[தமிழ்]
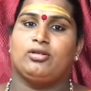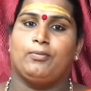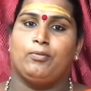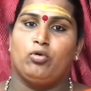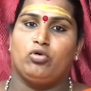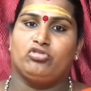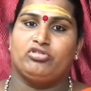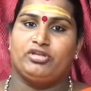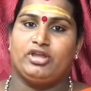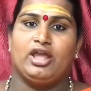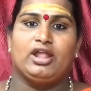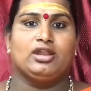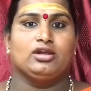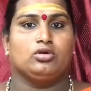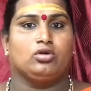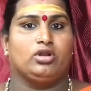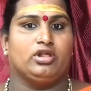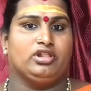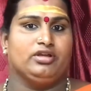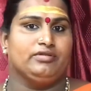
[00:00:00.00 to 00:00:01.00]
பூஜையை அந்த
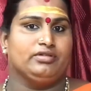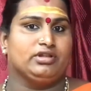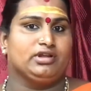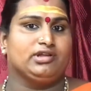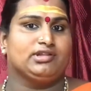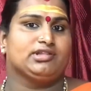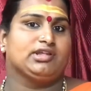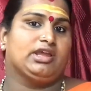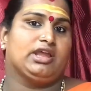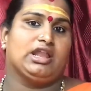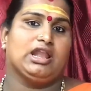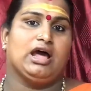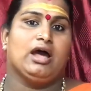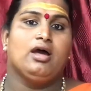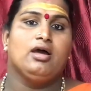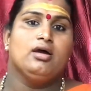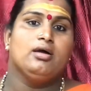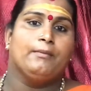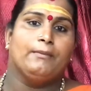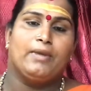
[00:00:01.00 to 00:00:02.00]
குலதெய்வத்துக்கு செய்யலாம்
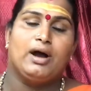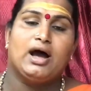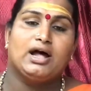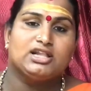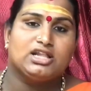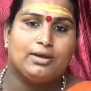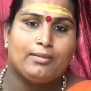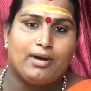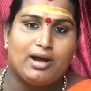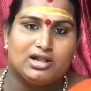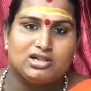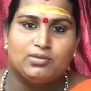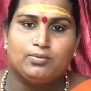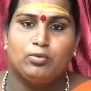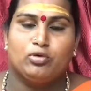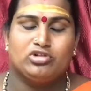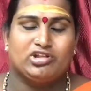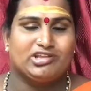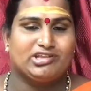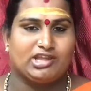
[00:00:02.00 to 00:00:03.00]
மாத மாதம்
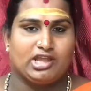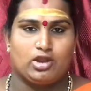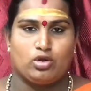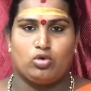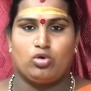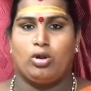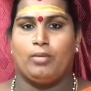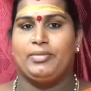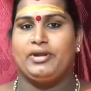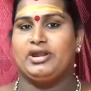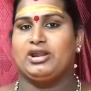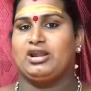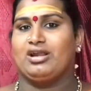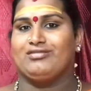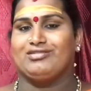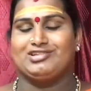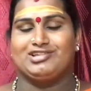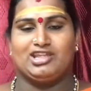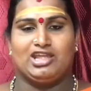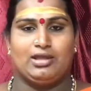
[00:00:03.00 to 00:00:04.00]
பூஜை செய்யணும் அப்படின்ற
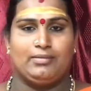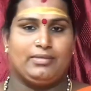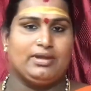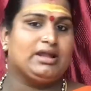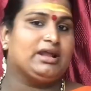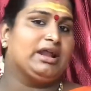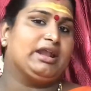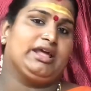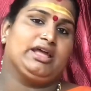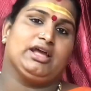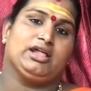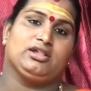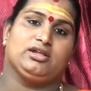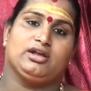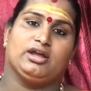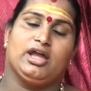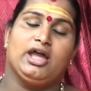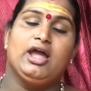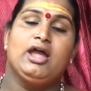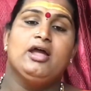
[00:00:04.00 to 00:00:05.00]
அவசியமே
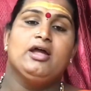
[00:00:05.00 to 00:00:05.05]
கிடையாதுங்க